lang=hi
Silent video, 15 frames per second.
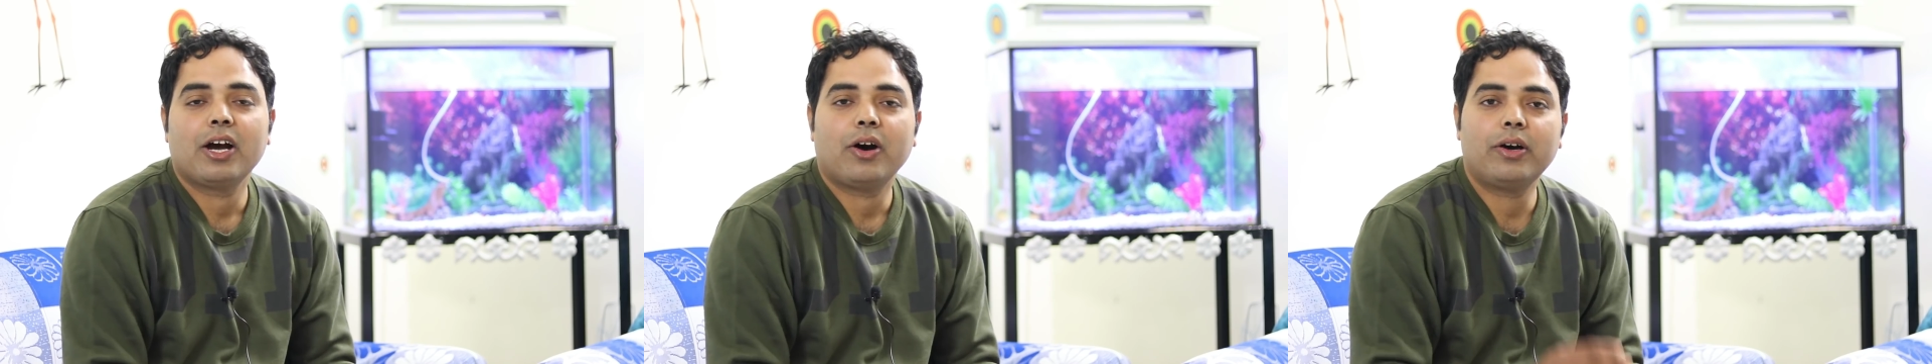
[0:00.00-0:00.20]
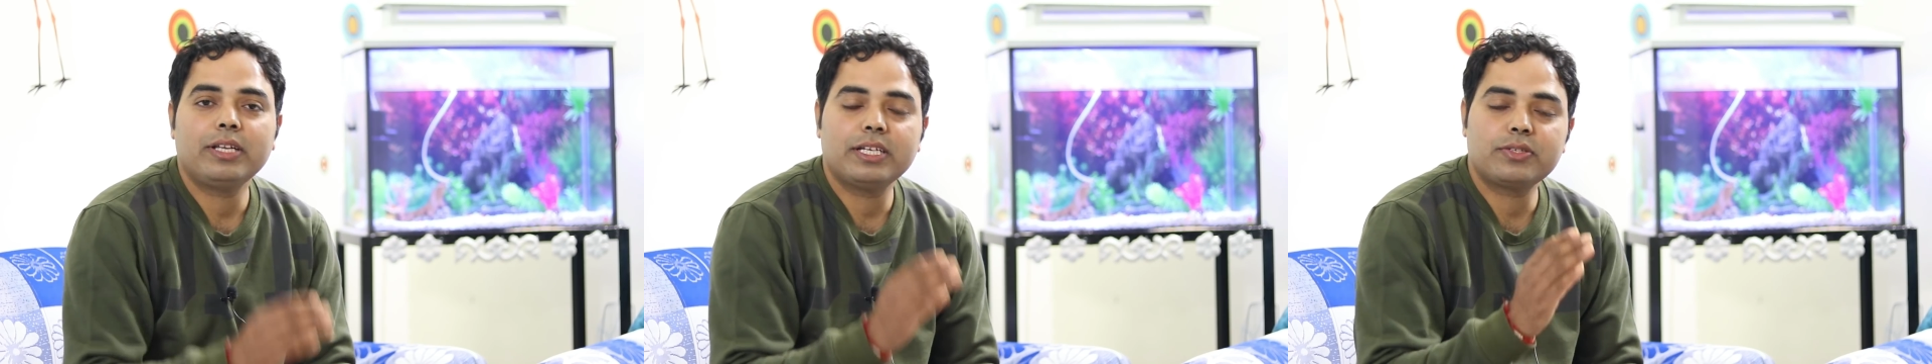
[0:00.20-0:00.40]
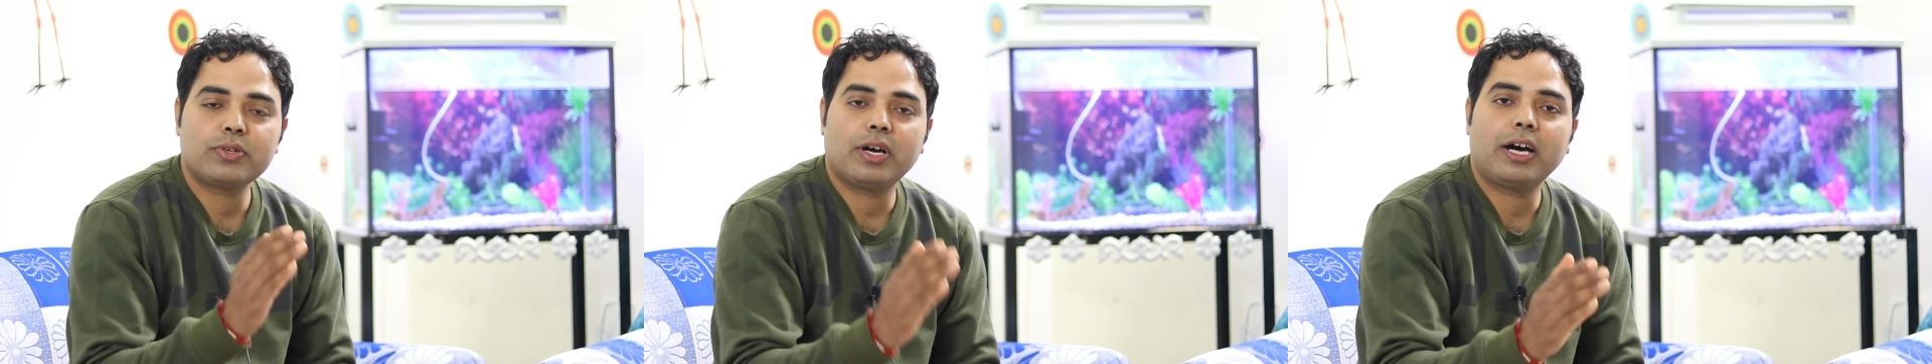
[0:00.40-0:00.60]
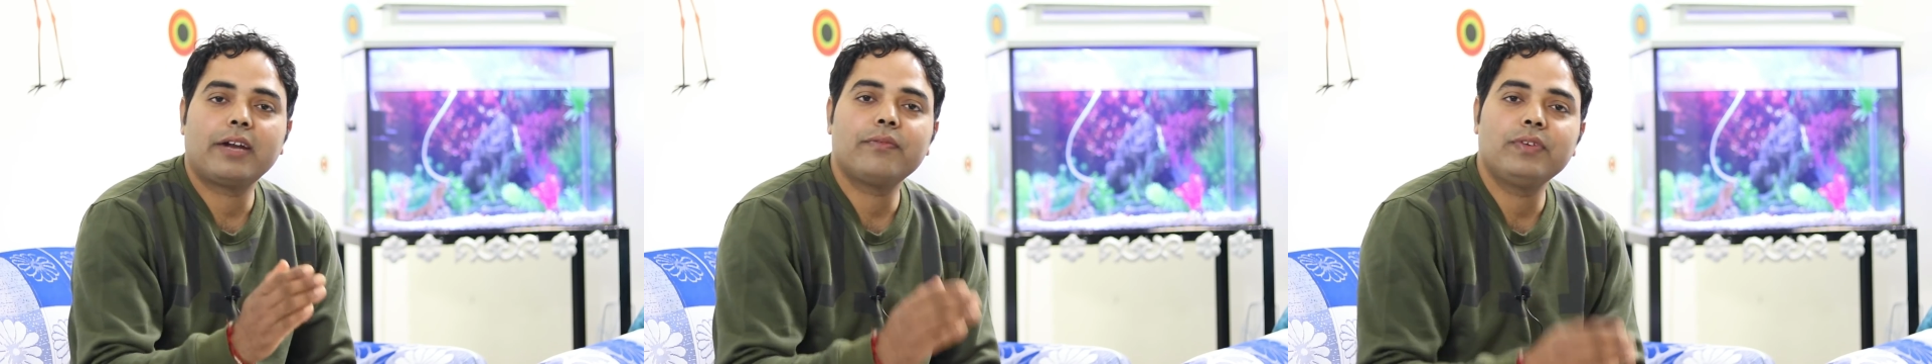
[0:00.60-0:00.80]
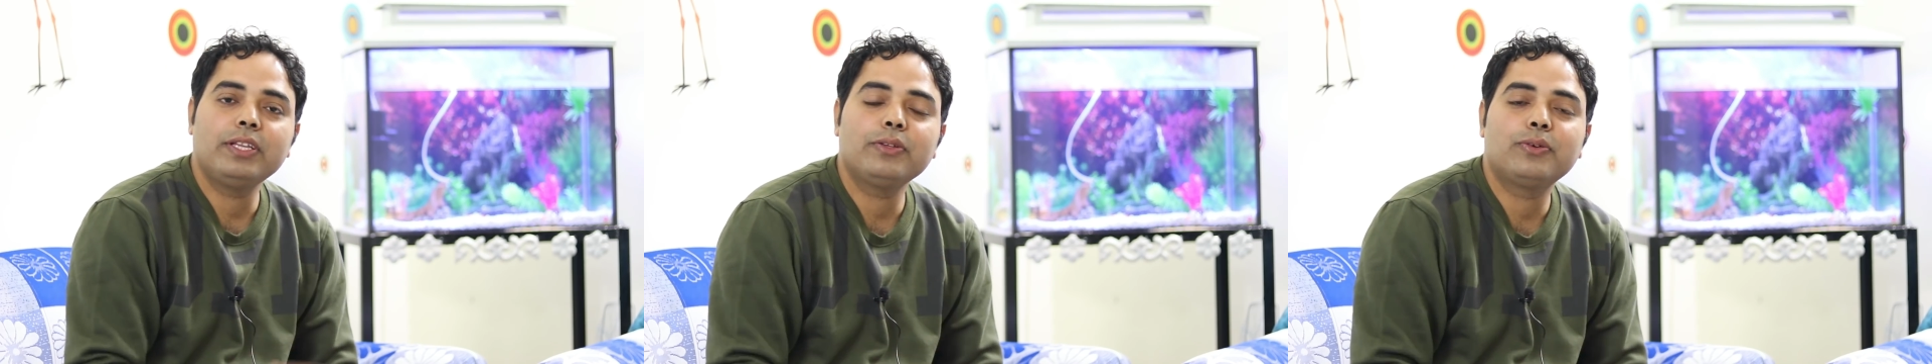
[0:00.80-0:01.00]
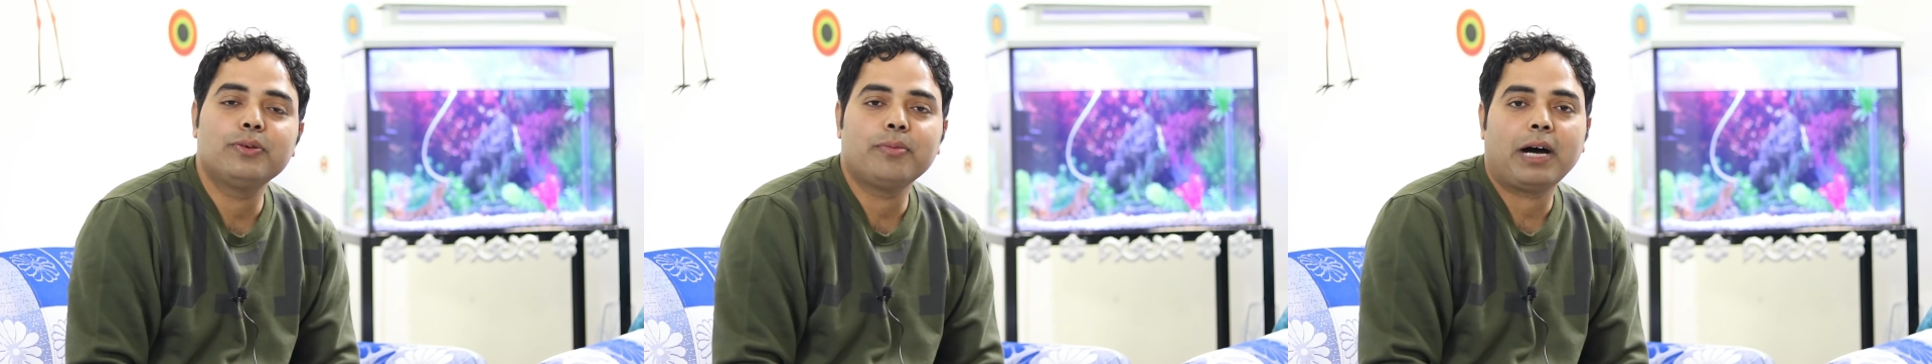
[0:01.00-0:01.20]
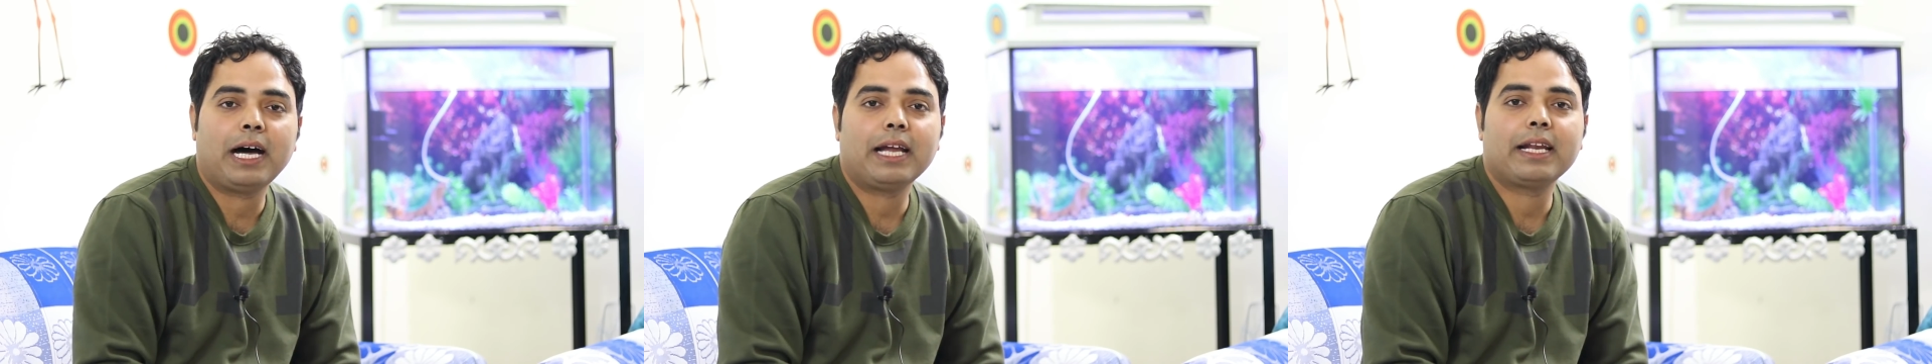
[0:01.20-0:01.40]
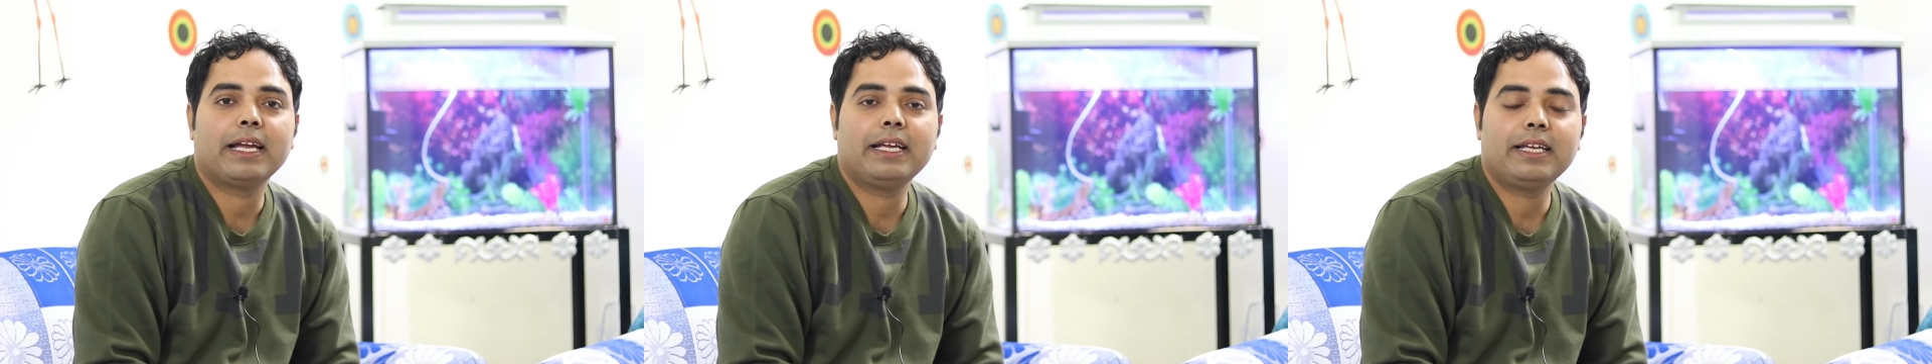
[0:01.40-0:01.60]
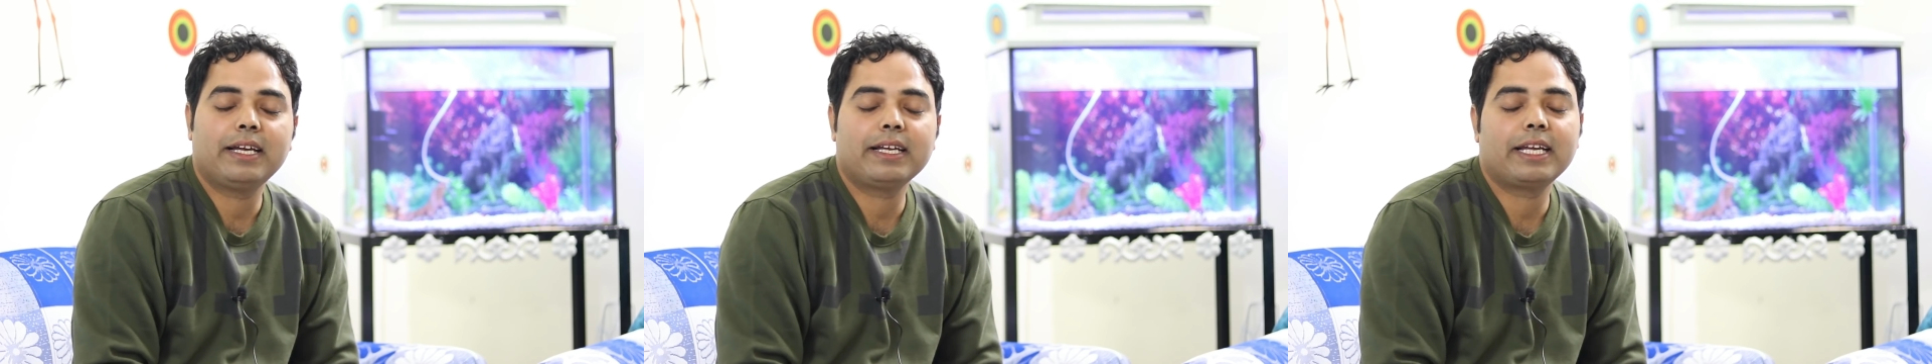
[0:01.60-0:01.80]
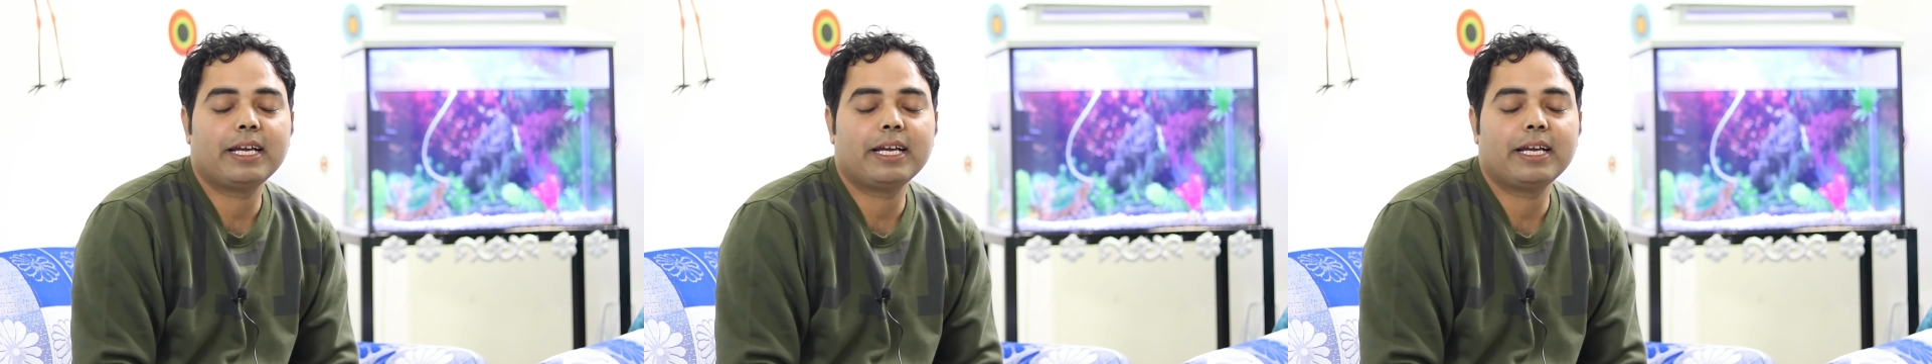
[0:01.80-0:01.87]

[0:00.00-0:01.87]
और ये जो अरविंद कुमार है यह